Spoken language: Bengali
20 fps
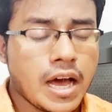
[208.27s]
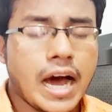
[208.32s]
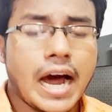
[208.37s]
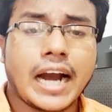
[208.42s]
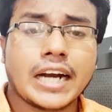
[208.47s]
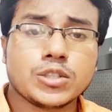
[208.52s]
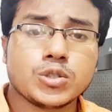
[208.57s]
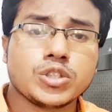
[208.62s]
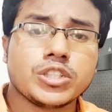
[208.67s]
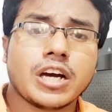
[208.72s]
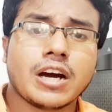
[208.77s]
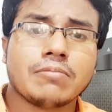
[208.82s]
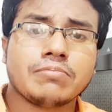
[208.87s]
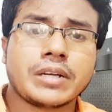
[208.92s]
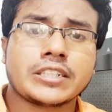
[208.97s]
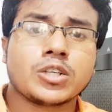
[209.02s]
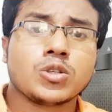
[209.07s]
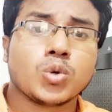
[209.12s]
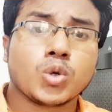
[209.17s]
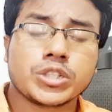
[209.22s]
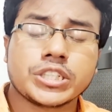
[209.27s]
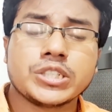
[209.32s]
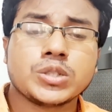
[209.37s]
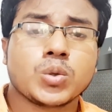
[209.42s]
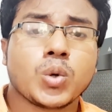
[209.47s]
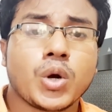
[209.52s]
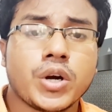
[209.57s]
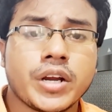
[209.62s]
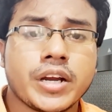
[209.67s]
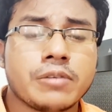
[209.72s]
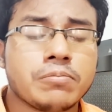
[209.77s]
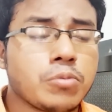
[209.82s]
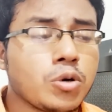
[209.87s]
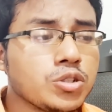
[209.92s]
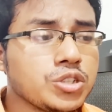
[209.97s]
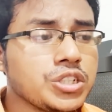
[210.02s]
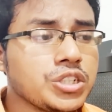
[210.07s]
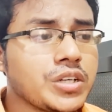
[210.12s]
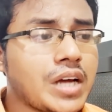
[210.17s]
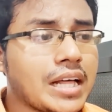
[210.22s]
আর যদি আপনি একটি রুটিন করে নেন
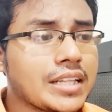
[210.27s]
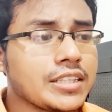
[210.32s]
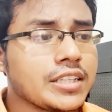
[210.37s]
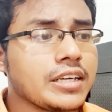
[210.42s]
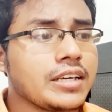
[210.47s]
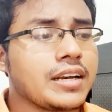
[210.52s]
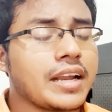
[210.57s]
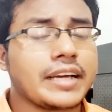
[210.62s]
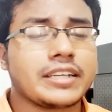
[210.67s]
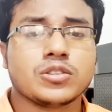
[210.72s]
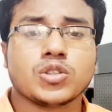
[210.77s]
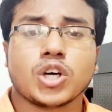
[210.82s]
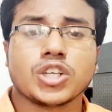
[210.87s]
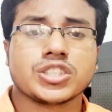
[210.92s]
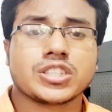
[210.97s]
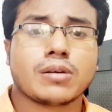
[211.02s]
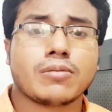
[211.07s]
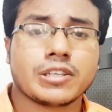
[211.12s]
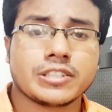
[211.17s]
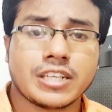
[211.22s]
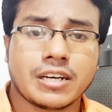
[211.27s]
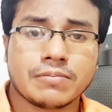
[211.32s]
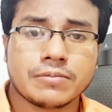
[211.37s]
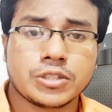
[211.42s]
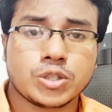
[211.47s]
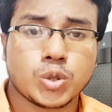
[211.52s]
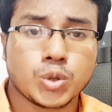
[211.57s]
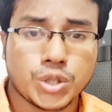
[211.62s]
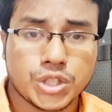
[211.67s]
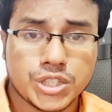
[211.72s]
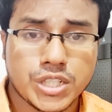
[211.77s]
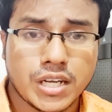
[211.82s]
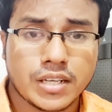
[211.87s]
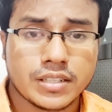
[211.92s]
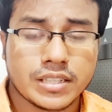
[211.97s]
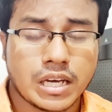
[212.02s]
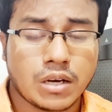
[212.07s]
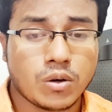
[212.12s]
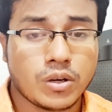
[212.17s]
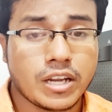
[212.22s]
প্রতি রাতে লাইক দশটা বাজে আপনি শুতে যান
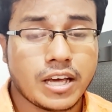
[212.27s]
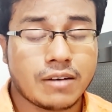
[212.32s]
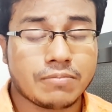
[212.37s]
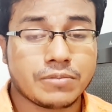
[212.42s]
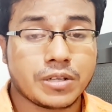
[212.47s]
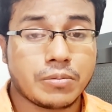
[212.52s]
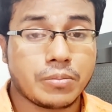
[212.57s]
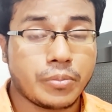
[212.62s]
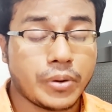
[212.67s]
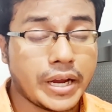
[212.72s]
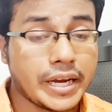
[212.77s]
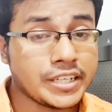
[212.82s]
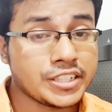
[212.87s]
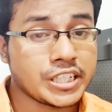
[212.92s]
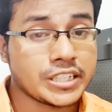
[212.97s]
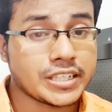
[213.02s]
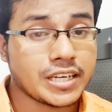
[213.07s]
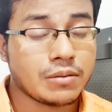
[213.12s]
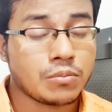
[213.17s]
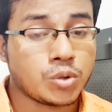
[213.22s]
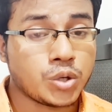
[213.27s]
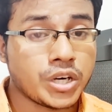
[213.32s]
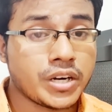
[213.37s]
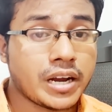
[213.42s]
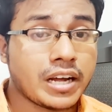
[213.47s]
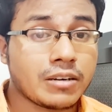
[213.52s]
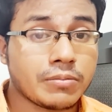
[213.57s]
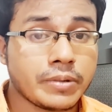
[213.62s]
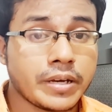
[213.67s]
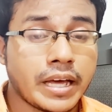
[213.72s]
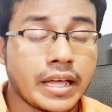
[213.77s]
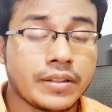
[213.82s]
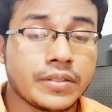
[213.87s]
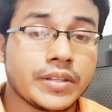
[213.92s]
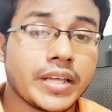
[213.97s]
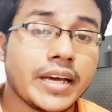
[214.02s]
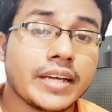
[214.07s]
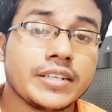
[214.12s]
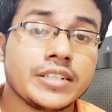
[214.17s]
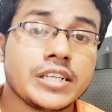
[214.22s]
তাহলে আপনার ব্রেন সেটা মনে রাখবে অ্যান্ড
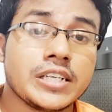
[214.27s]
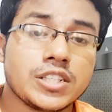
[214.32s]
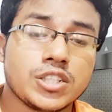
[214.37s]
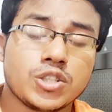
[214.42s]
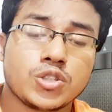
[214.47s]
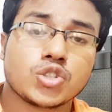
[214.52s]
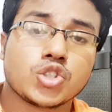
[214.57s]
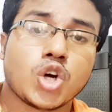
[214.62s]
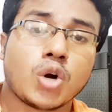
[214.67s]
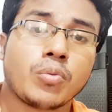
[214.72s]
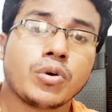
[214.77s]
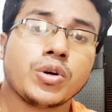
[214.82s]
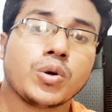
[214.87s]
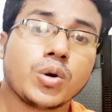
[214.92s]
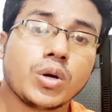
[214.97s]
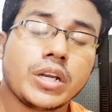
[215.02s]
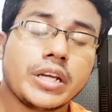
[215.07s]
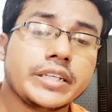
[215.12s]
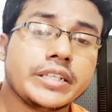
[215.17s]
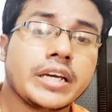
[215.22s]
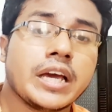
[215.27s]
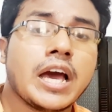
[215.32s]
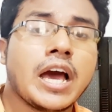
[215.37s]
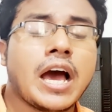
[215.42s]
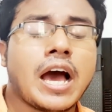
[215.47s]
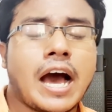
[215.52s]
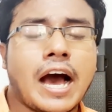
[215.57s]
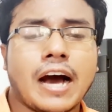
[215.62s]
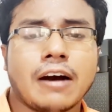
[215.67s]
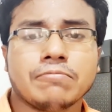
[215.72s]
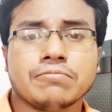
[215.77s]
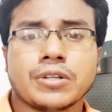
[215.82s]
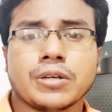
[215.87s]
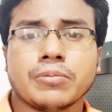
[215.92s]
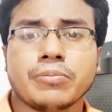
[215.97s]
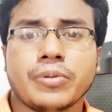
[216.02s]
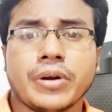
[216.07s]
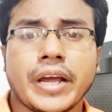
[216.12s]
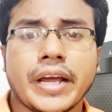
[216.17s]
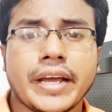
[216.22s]
দেন নির্দিষ্ট সময় হলেই আপনার
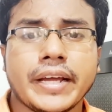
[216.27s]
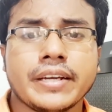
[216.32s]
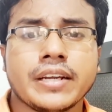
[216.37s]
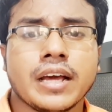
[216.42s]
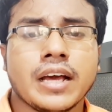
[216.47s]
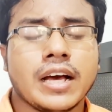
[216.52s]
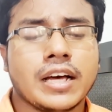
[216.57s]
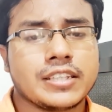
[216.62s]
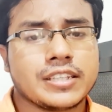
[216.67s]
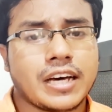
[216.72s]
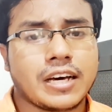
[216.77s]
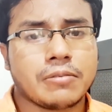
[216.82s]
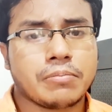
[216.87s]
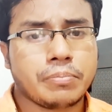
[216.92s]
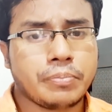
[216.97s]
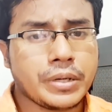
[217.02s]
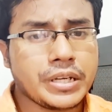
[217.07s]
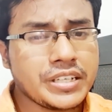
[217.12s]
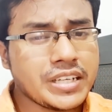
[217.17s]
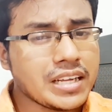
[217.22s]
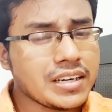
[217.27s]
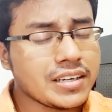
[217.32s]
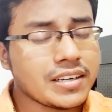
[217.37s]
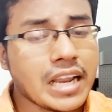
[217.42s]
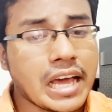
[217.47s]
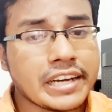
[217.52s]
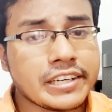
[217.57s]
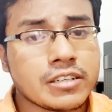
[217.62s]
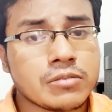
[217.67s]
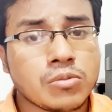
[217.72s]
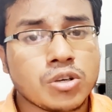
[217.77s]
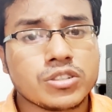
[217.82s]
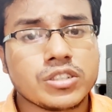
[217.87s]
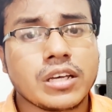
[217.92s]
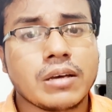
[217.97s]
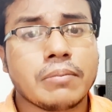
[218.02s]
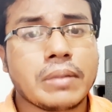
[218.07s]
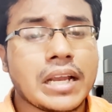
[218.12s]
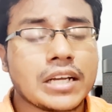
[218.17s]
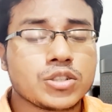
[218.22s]
ব্রেন তার পিনিয়াল গ্ল্যান্ডের মধ্যে
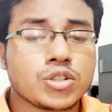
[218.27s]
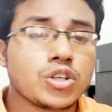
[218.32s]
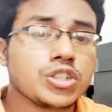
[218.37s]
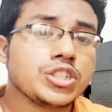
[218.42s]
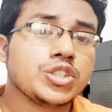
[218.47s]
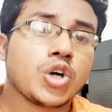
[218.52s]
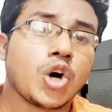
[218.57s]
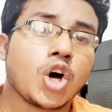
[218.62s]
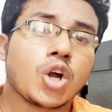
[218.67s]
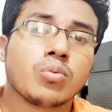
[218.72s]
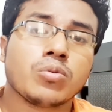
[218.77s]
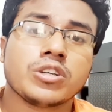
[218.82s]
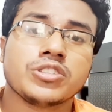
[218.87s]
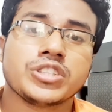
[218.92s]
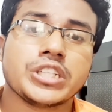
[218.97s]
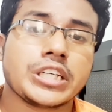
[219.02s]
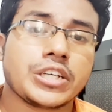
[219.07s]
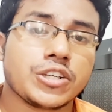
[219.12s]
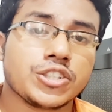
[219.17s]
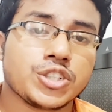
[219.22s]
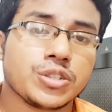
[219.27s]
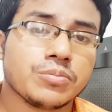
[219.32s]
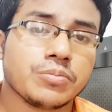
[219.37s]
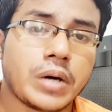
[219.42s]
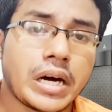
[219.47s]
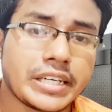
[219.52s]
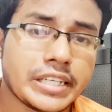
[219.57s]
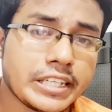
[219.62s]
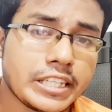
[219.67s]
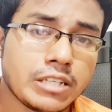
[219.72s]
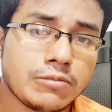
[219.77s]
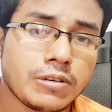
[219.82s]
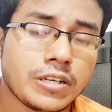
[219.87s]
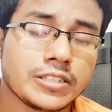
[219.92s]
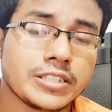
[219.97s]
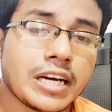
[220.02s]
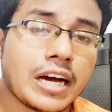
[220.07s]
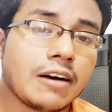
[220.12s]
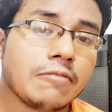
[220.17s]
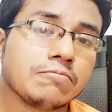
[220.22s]
মেলাটোনিন হরমোনের সিকুয়েশন বাড়িয়ে দিবে
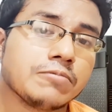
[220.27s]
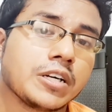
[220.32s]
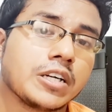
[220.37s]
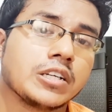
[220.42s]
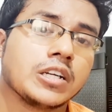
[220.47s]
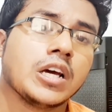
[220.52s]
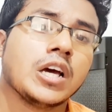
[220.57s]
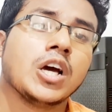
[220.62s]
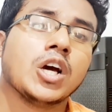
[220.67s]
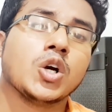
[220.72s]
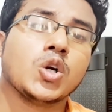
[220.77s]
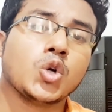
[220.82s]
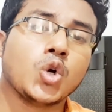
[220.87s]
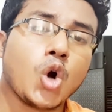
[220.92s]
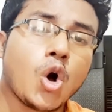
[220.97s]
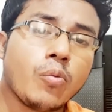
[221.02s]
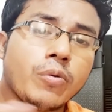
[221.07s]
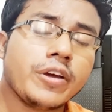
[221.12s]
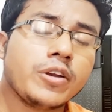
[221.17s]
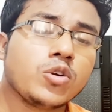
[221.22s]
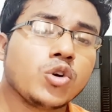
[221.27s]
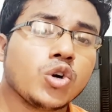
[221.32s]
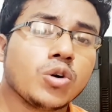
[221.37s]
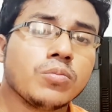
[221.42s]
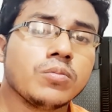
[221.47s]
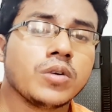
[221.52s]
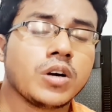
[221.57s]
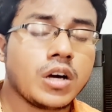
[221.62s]
যা আপনার গভীর ঘুম